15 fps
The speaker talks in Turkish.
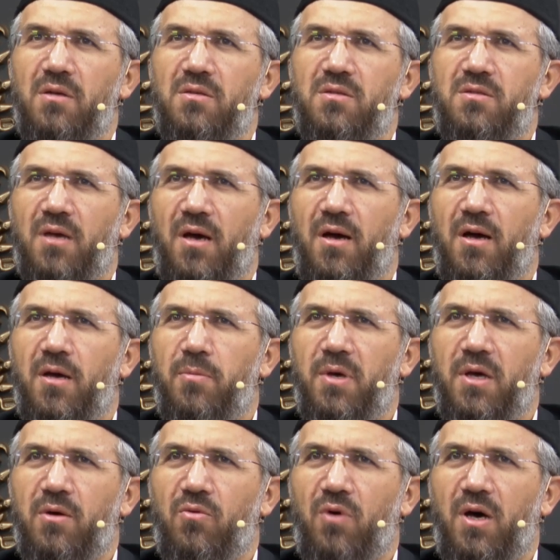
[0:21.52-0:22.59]

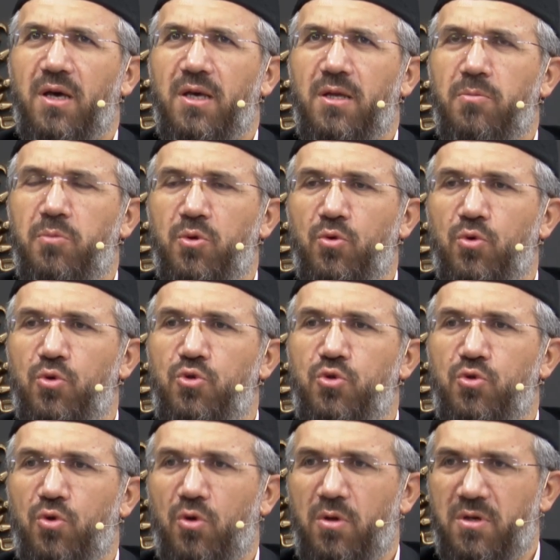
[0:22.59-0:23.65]
Sahabe Vail bin
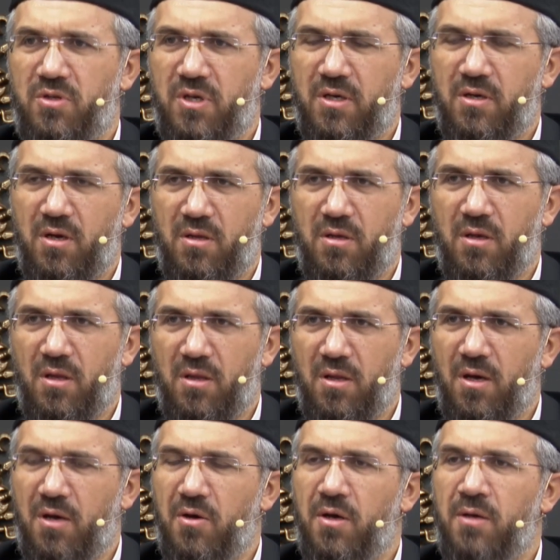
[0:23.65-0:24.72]
Hucur olacak radıyallahu
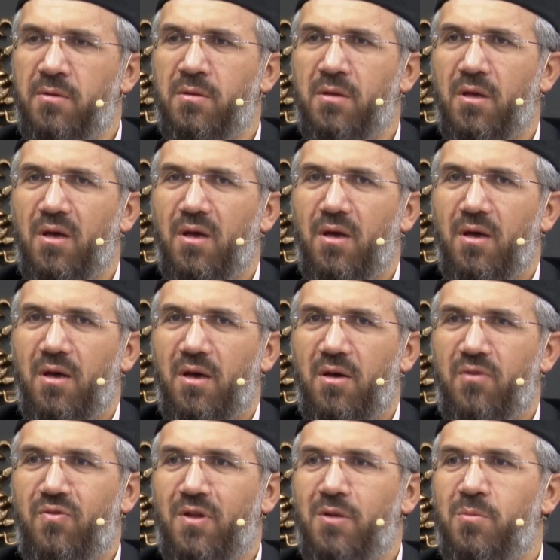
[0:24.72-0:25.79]
anh.
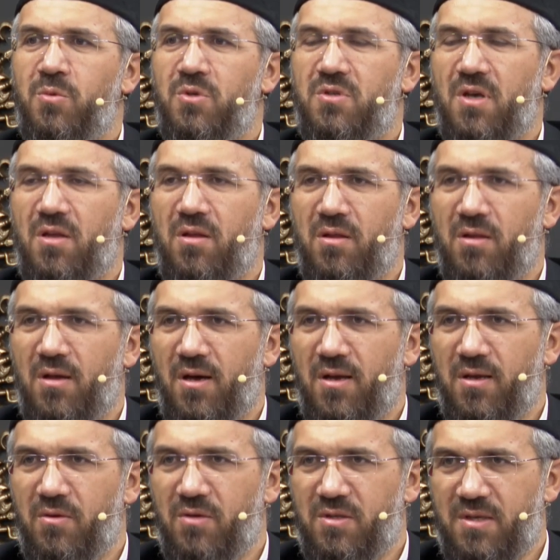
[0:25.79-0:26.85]
Efendimiz sallallahu
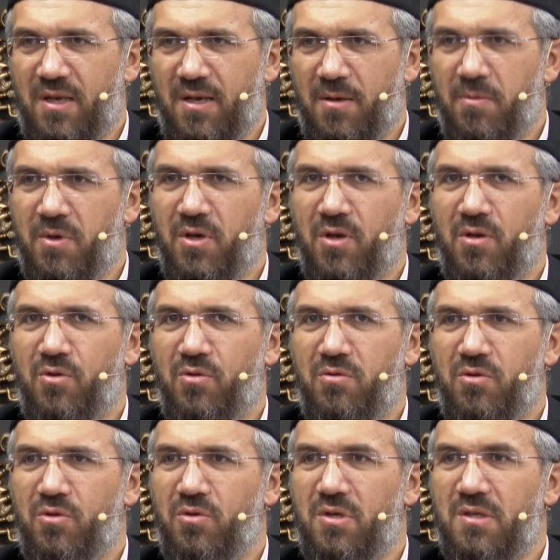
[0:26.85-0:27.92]
aleyhi ve selleme geliyor.
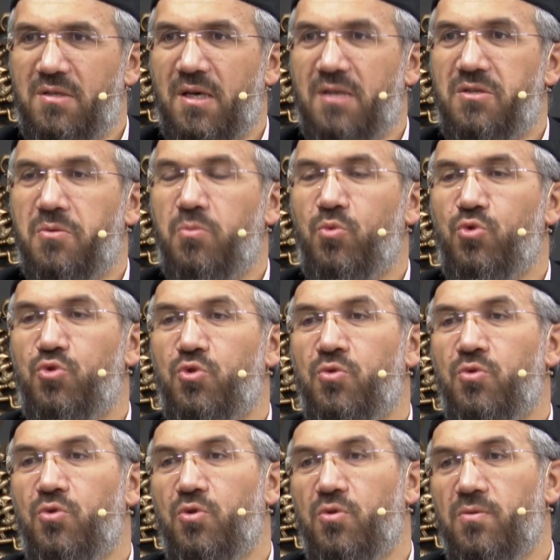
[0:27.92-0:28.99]
Diyor ki saçım
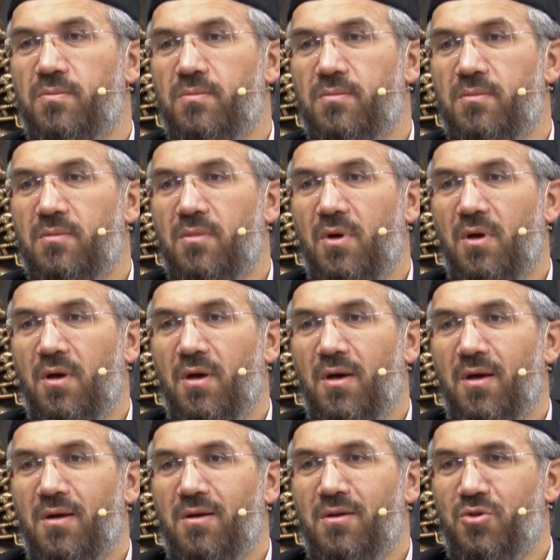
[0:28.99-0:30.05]
uzundu.
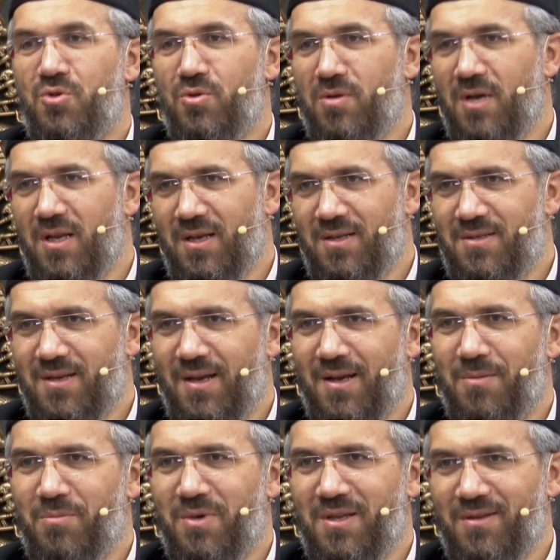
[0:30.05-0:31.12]
Resulullah
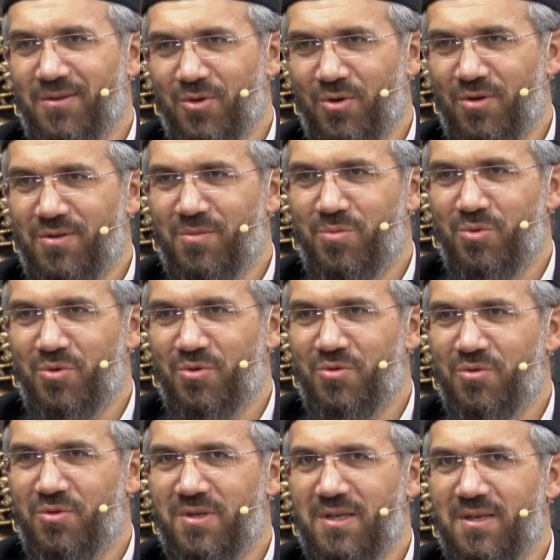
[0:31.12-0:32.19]
Aleyhisselam beni gördü
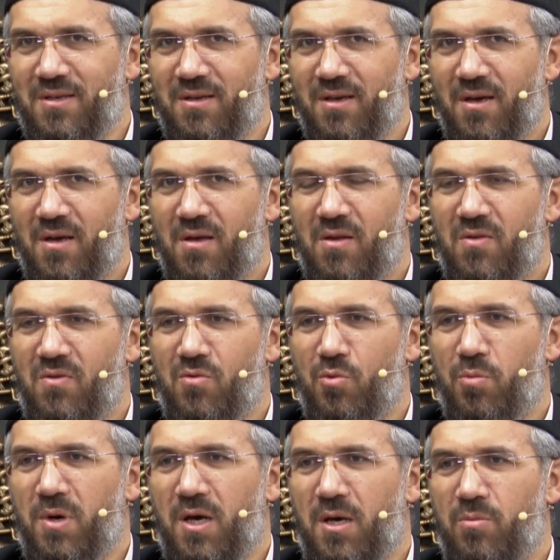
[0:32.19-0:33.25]
buyurdu ki
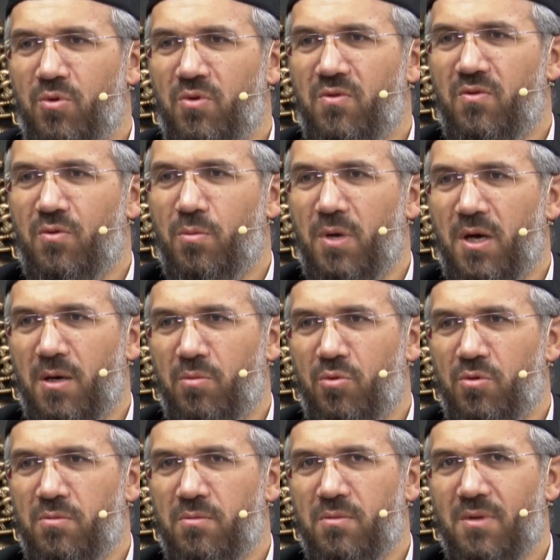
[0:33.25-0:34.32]
zubabun
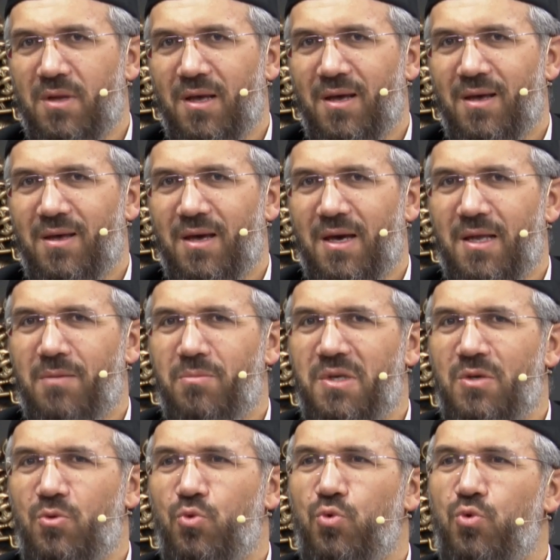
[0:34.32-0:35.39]
zubabun yani
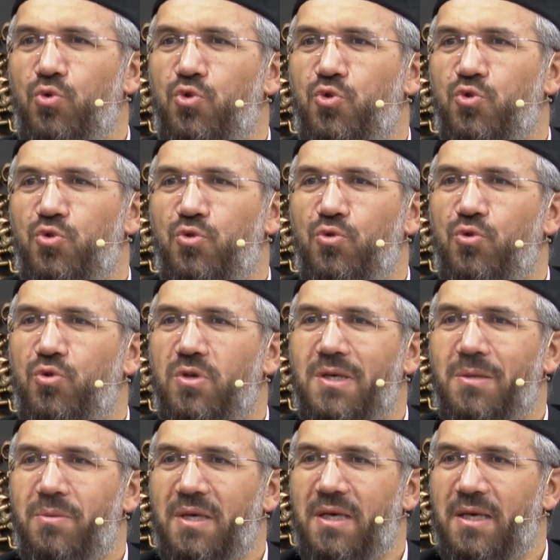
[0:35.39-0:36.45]
bir uğursuzluk
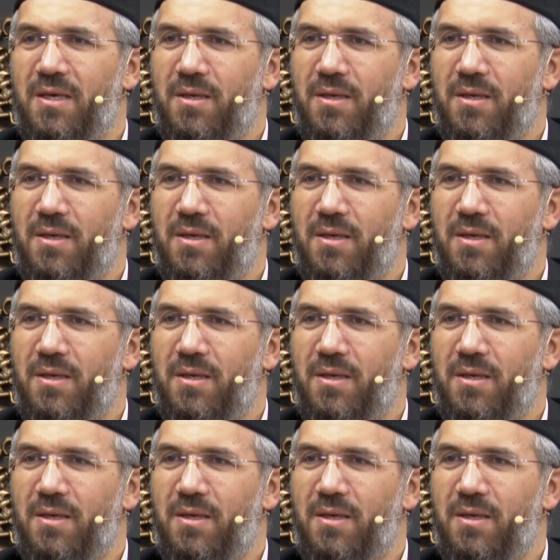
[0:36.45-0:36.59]
gibi